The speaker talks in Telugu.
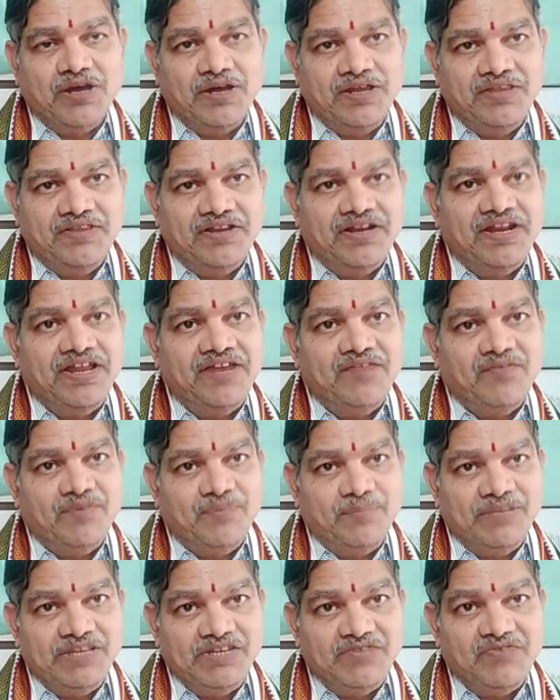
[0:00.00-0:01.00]
ఎందుకంటే ఆయన
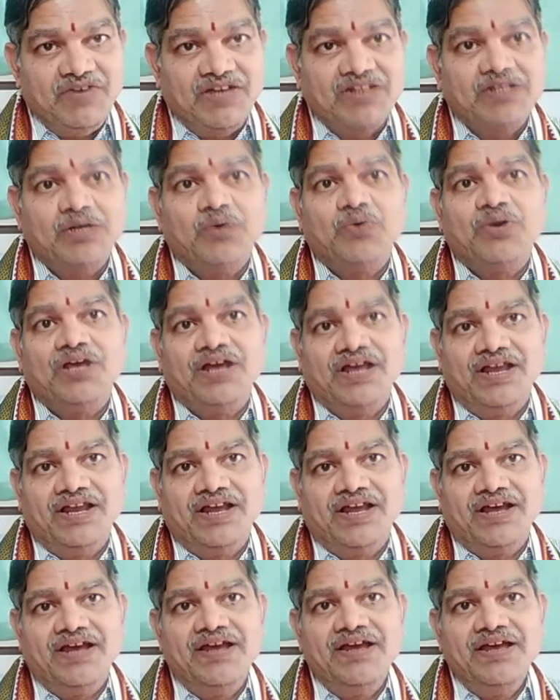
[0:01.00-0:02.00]
మంచి వక్త కూడా కనుక
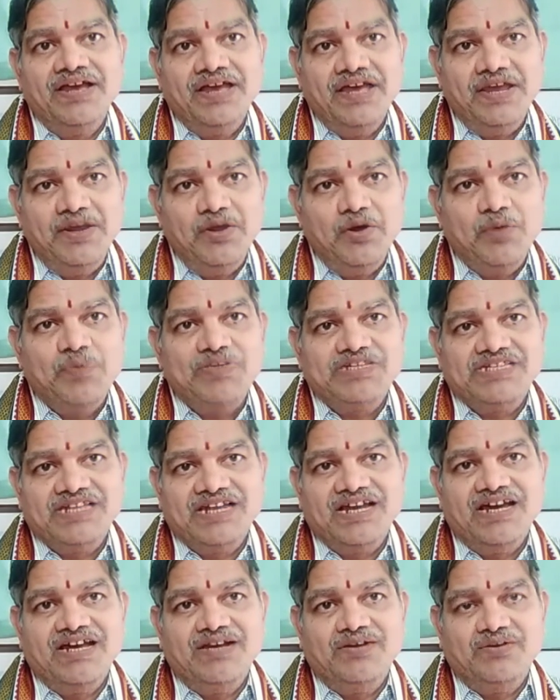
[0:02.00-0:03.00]
ఎన్నో
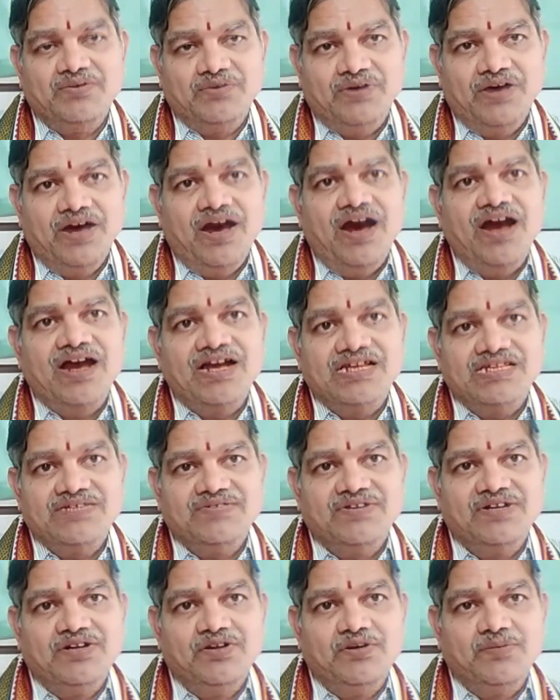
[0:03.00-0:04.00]
ప్రసంగాలు
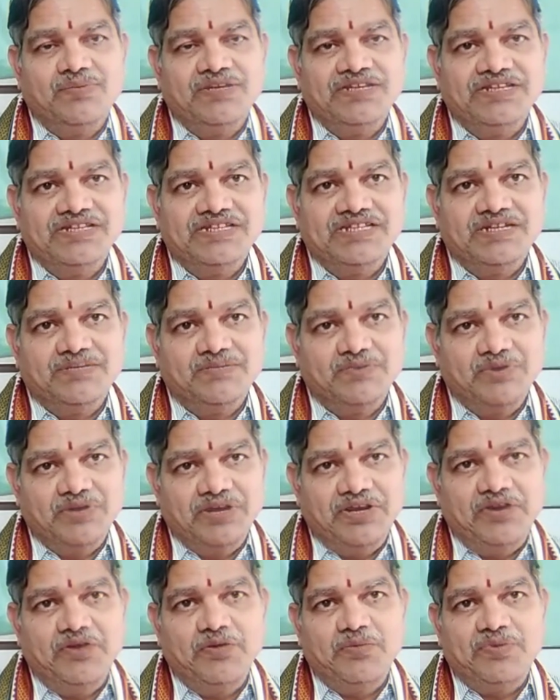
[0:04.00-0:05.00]
ఆకాశవాణిలో పనిచేసినప్పుడు
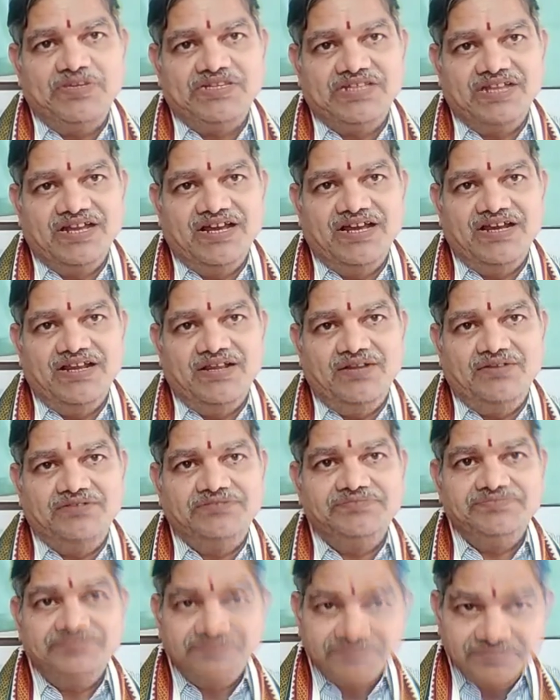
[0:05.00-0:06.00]
ఎన్నో ప్రసంగాలలో
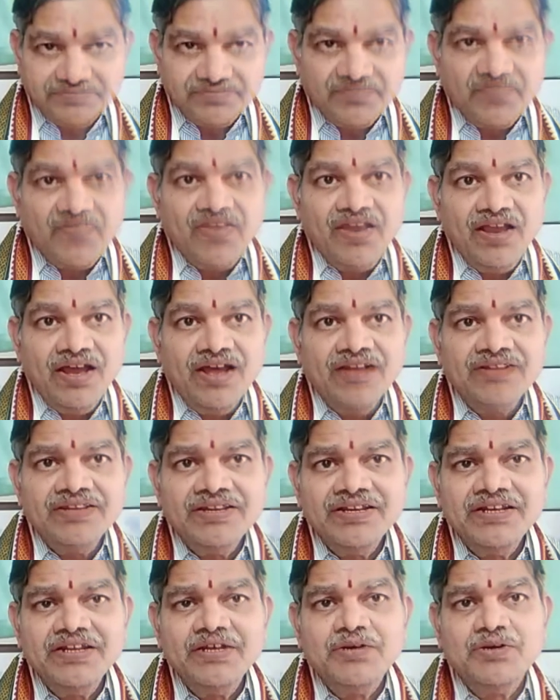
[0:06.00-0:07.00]

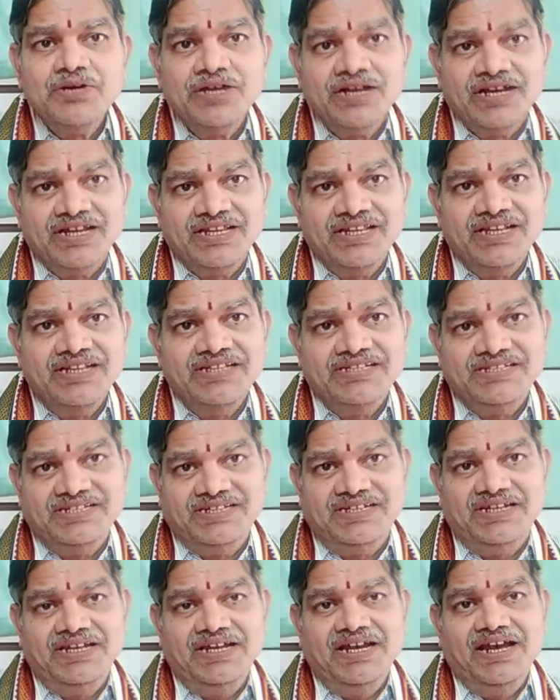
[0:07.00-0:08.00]
అందరినీ కూడా కదిలించి
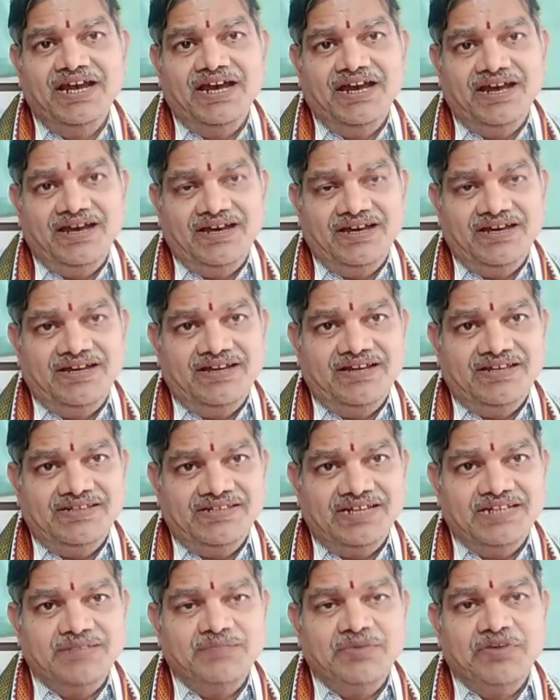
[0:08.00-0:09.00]

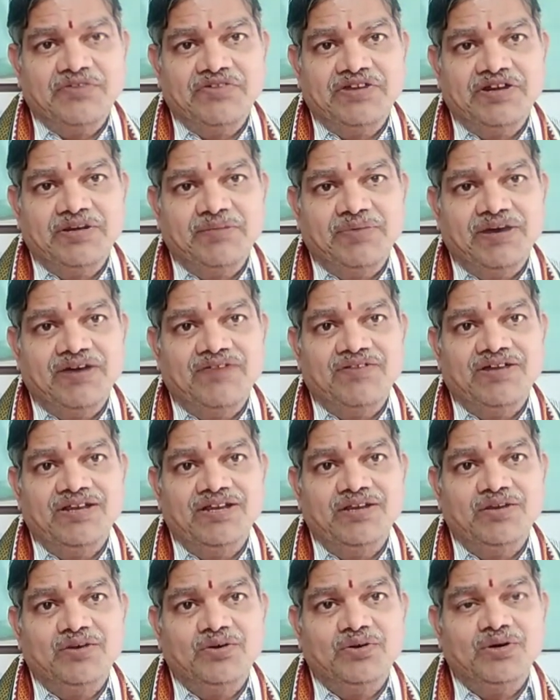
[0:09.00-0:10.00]
రసాత్మకమైన
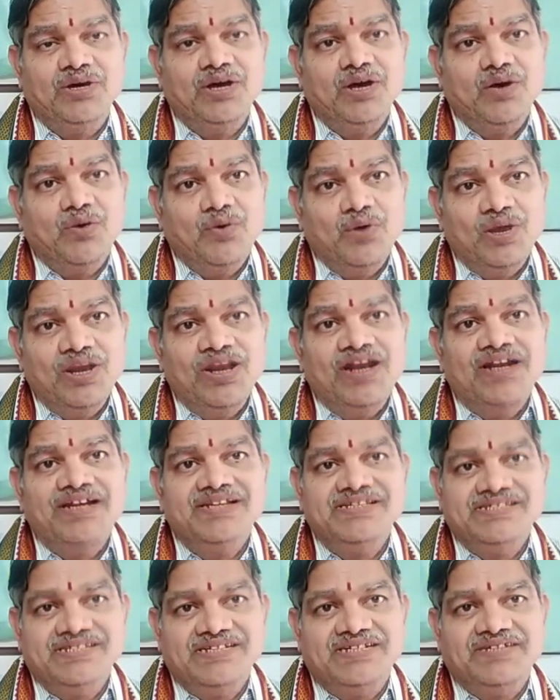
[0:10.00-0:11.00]
భావాలలో
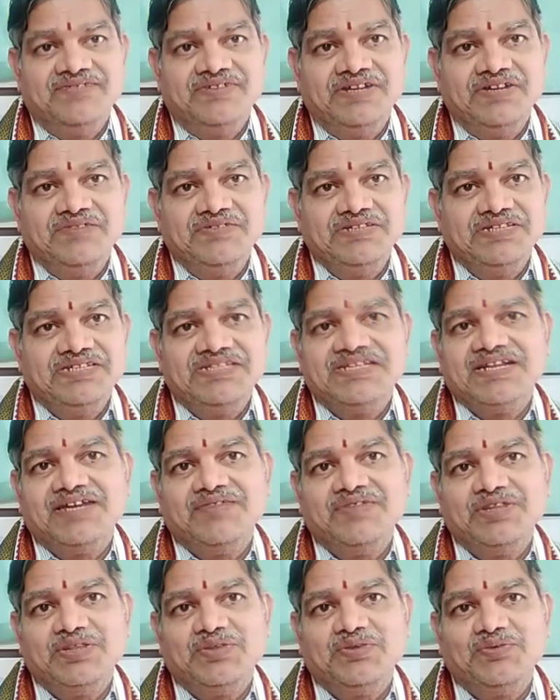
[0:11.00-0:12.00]
ఓల్లాడించినటువంటి విశిష్ట
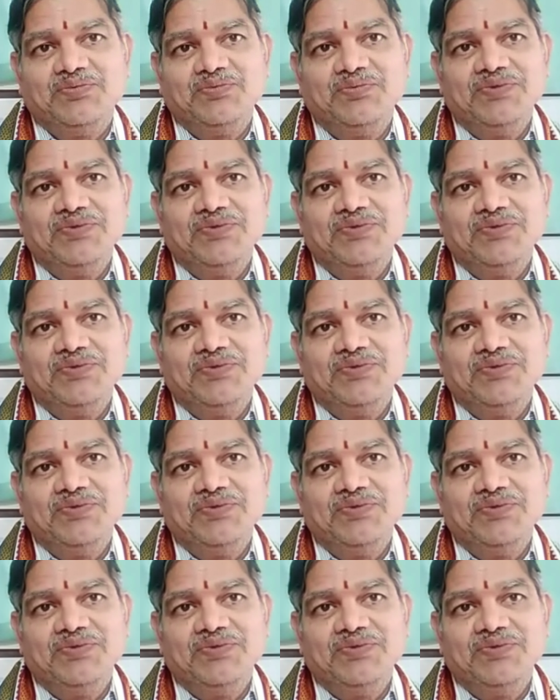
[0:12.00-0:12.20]
కవిత్వం